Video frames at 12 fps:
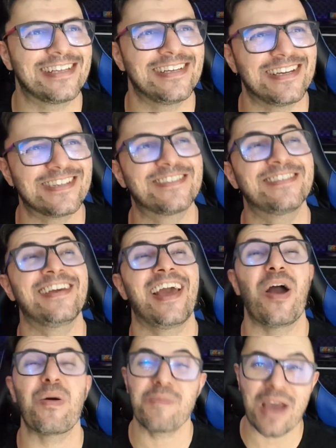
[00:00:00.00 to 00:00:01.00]
que esse
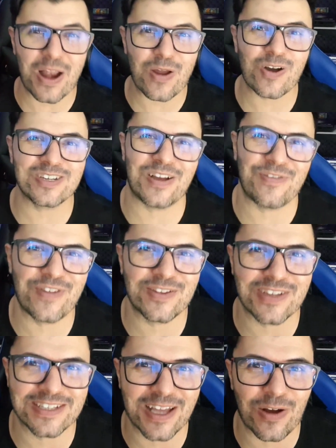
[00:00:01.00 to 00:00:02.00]
é o melhor já
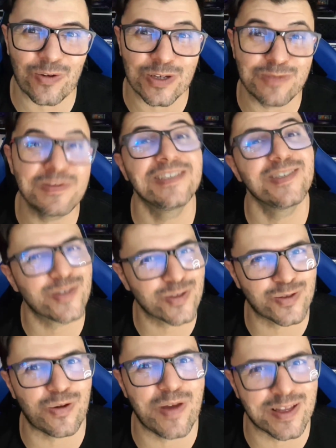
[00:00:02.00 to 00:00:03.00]
feito até hoje. Me diz
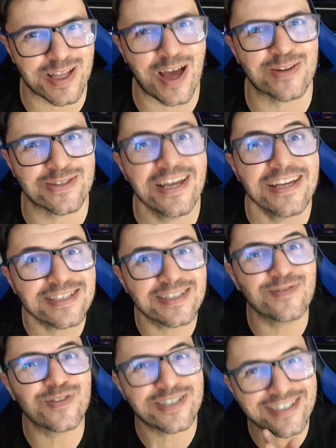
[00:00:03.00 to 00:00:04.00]
nos comentários
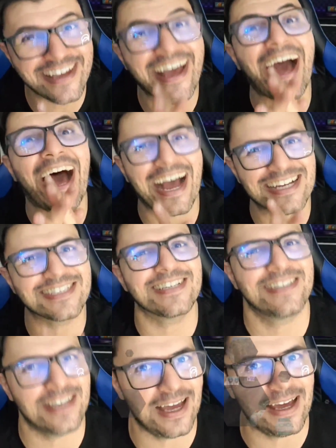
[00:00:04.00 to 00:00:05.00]
se você acha que